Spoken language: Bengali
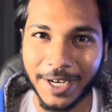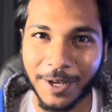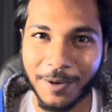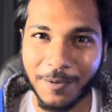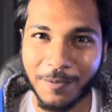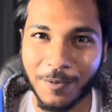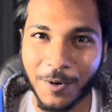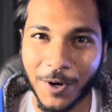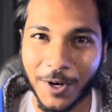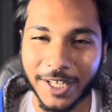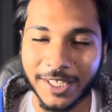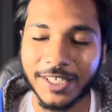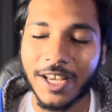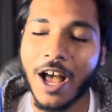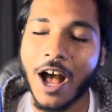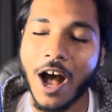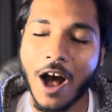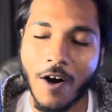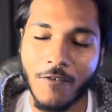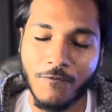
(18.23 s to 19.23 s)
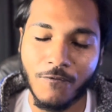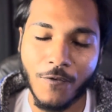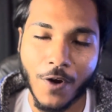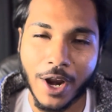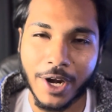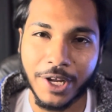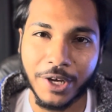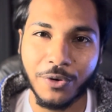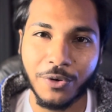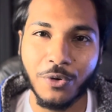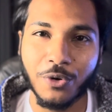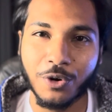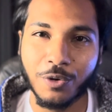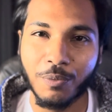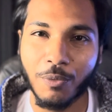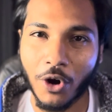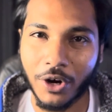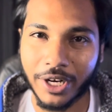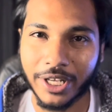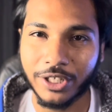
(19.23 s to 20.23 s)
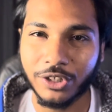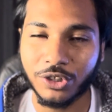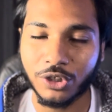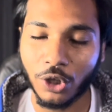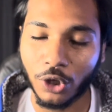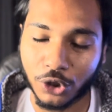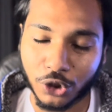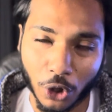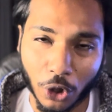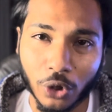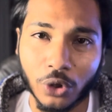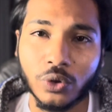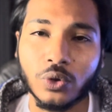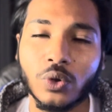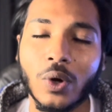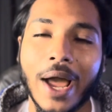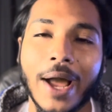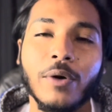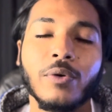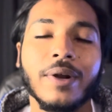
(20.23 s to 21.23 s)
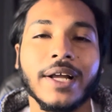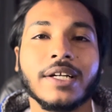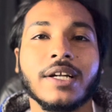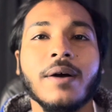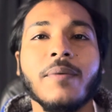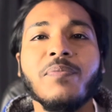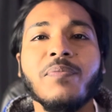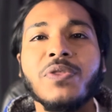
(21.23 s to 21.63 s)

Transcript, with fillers: আমি মহারাজ আ ভেরি গুড মর্নিং তো চলো তো এখন একটা